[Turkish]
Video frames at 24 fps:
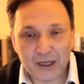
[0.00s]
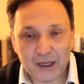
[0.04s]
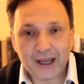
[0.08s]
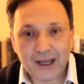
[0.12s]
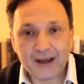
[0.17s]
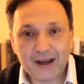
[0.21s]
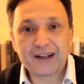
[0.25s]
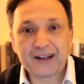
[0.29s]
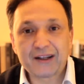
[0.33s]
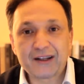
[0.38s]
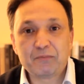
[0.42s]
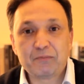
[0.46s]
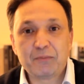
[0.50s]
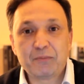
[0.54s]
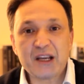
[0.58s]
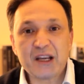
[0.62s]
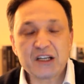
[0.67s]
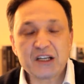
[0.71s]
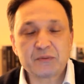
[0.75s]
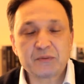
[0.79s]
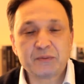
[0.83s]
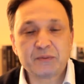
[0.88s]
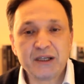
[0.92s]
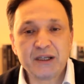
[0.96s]
Evet
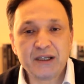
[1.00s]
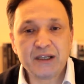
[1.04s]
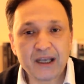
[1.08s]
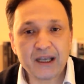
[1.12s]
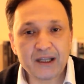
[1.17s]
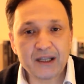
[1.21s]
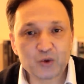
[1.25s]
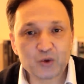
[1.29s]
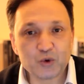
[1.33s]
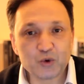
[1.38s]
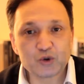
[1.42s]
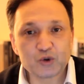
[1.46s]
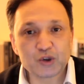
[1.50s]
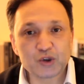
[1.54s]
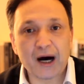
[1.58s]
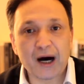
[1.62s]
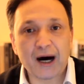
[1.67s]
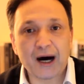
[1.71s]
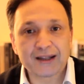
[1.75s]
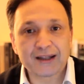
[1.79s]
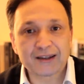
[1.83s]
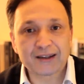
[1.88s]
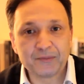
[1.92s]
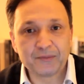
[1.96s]

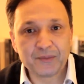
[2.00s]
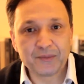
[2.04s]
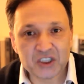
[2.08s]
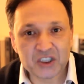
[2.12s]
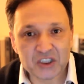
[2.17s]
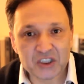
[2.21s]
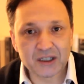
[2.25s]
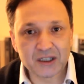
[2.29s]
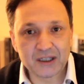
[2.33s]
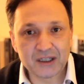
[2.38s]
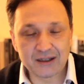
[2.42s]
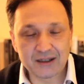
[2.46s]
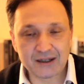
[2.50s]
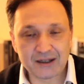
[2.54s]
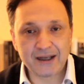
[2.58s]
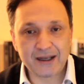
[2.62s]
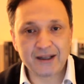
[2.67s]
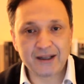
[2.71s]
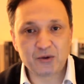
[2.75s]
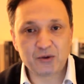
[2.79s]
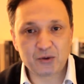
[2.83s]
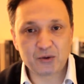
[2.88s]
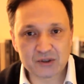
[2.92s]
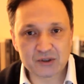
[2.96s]
5760 lira
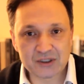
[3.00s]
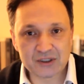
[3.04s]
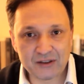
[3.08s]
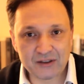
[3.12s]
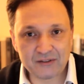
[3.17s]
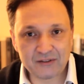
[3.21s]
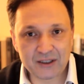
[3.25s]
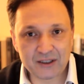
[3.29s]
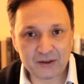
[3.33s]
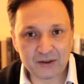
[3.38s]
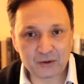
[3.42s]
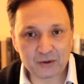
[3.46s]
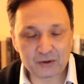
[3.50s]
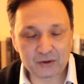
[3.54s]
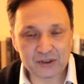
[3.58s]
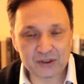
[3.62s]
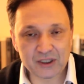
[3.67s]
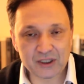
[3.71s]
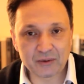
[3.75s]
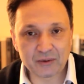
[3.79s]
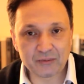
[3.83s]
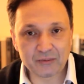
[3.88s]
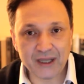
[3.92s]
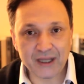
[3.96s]
ediyor sevgili dostlarım.